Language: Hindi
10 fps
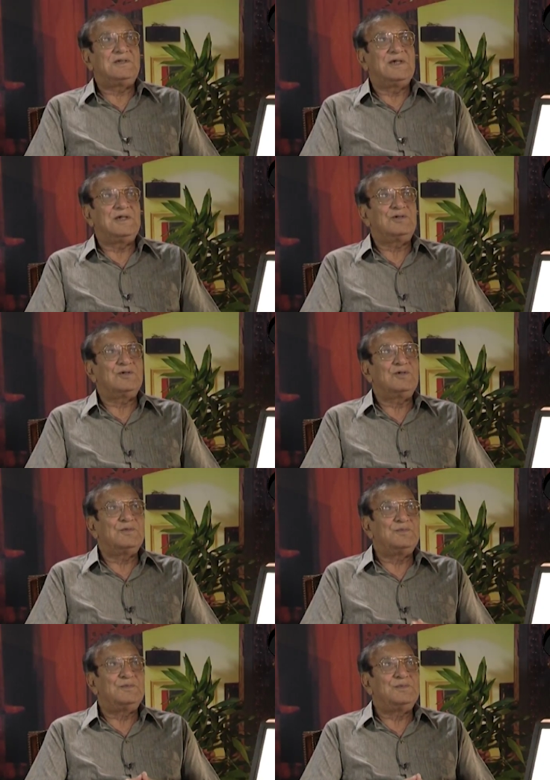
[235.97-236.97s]
शेर तो
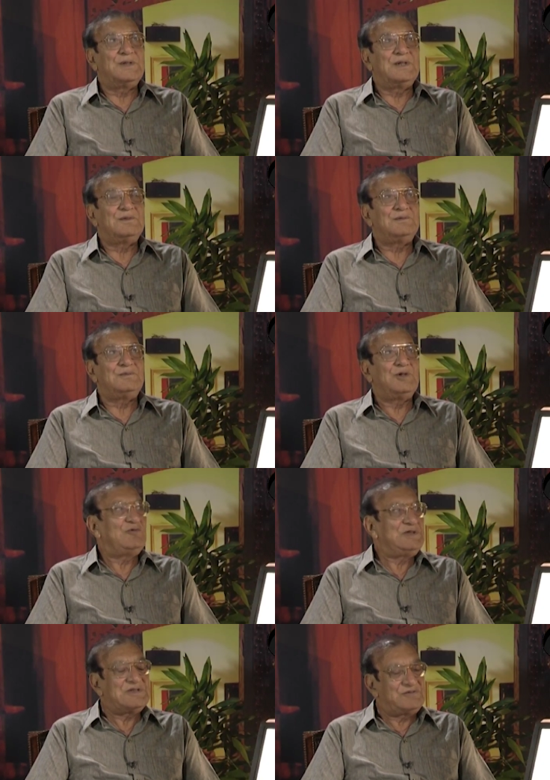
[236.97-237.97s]

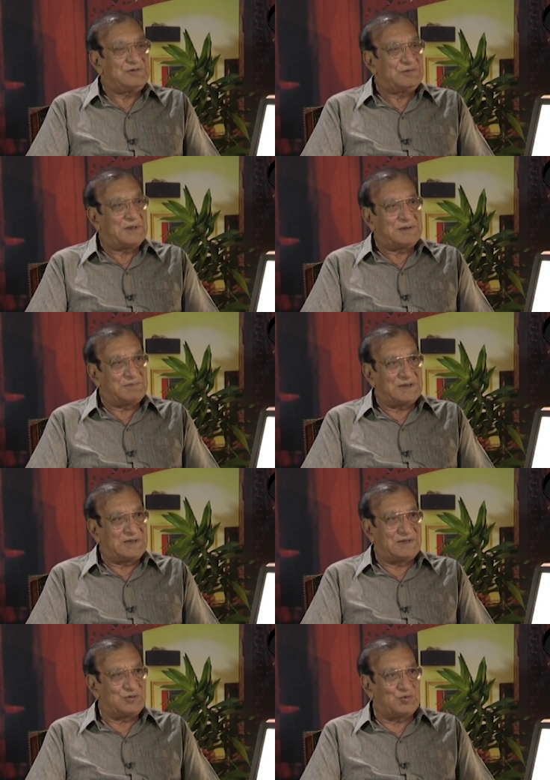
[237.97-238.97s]
नौवीं दसवीं जमात में
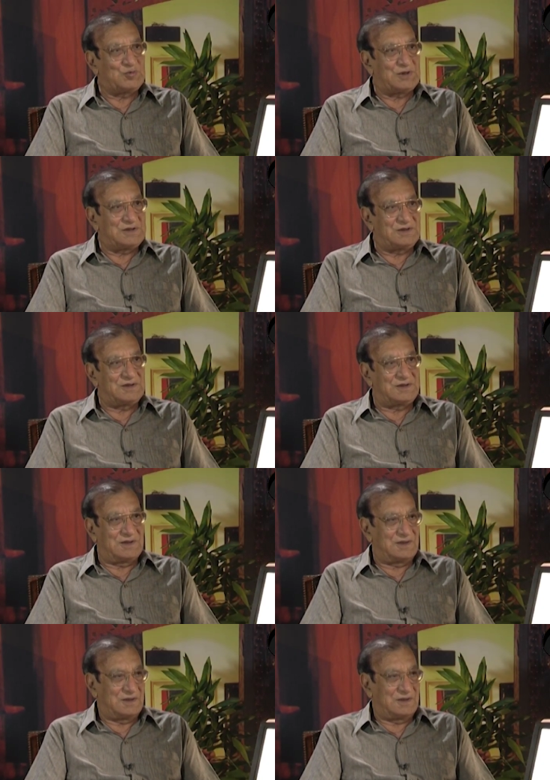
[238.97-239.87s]
कहने शुरू कर दिए थे